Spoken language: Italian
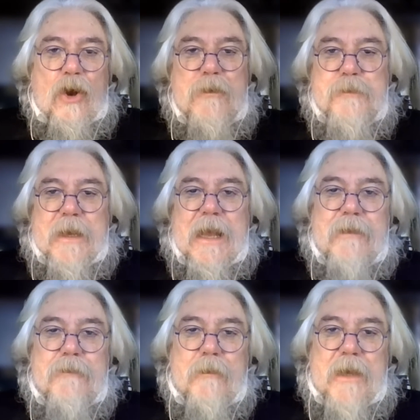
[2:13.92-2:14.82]
come spiegava
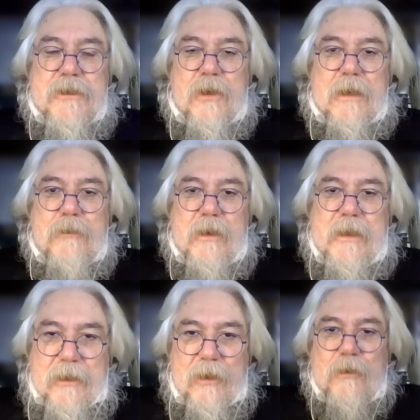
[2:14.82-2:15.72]
il mio maestro
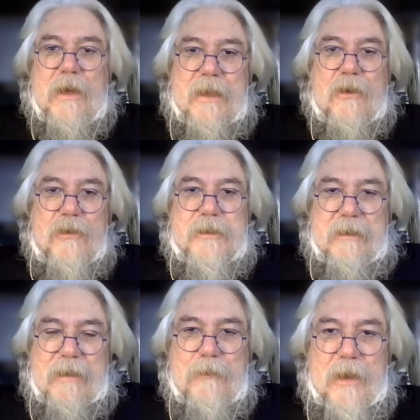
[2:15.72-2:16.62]
Laborico, il quale
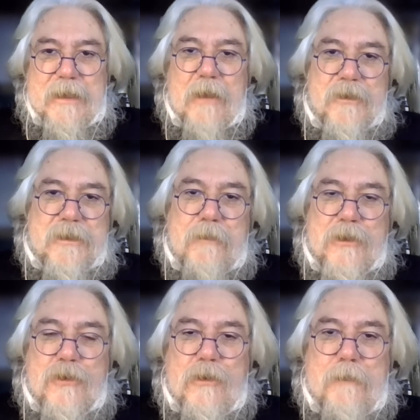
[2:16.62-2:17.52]
incontravamo anche queste
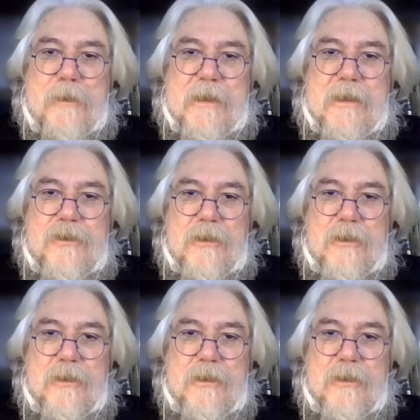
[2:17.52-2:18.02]
persone a Parigi,